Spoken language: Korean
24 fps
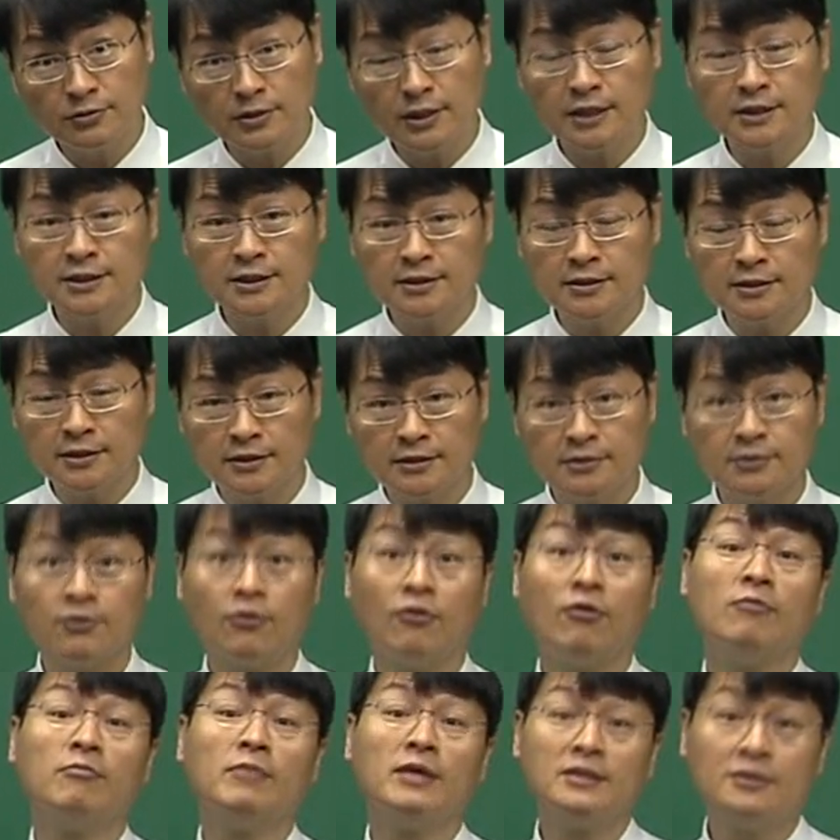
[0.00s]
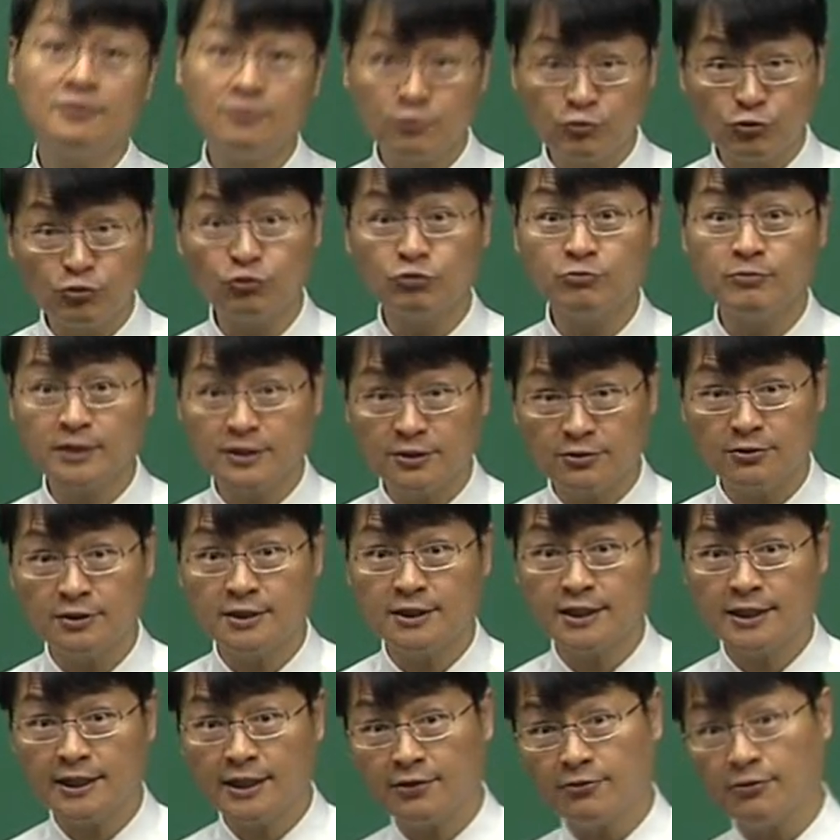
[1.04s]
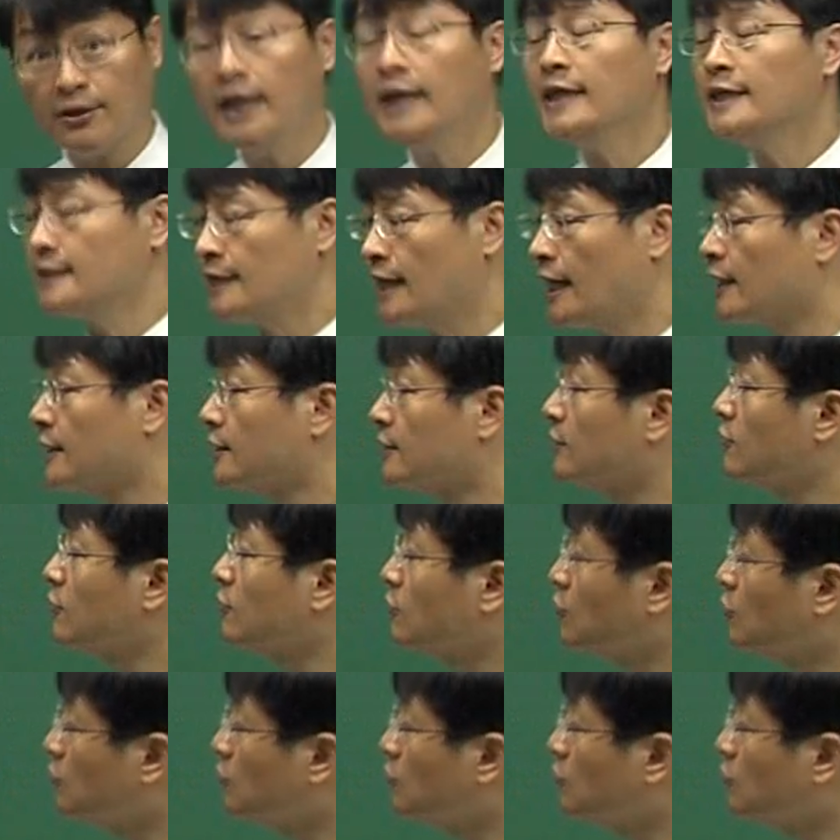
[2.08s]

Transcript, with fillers: 은행 CD에서 얼마든지 출금할 수 있잖아요. 자 그런